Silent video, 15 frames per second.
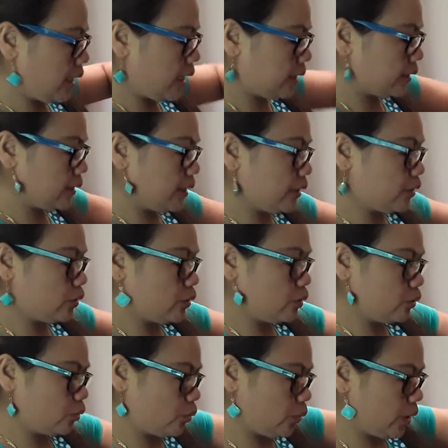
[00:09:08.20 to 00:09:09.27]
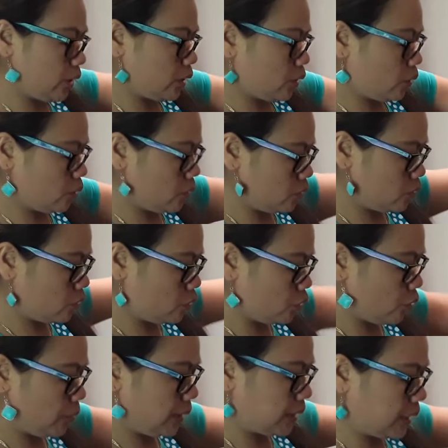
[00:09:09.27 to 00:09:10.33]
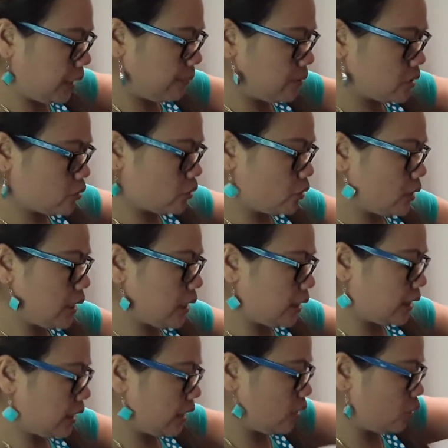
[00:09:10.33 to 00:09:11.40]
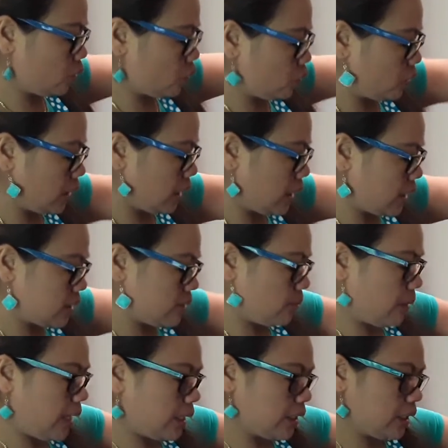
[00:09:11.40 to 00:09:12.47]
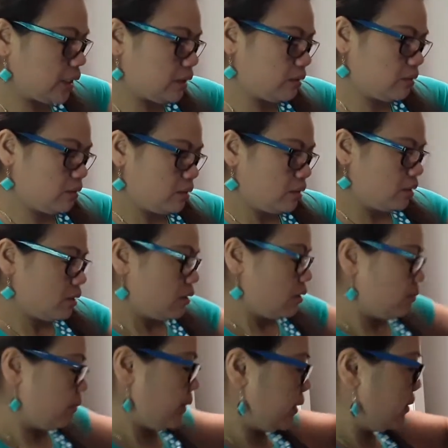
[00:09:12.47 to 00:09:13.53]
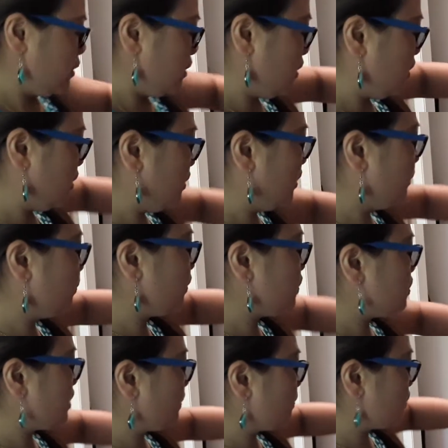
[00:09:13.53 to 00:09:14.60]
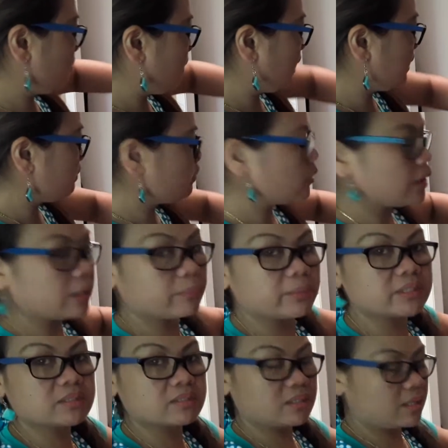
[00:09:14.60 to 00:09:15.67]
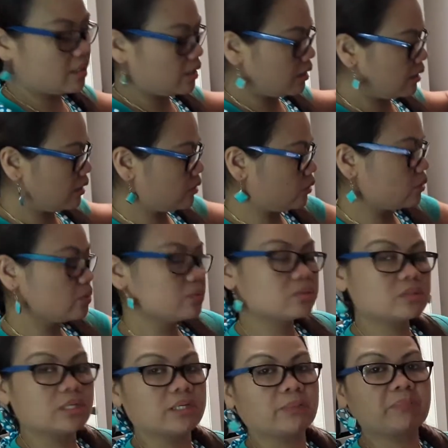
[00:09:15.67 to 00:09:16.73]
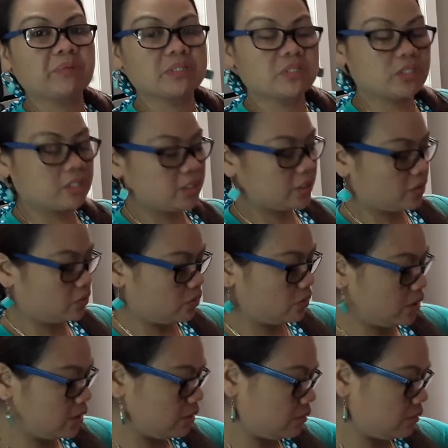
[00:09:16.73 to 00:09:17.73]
kalahati lang yung lutuin ko. Gusto ko pag nilabas ko yung karne, luto na kasi pangit. Pag na defrost, tapos ibalik mo na naman sa, ano, sa refrigerator.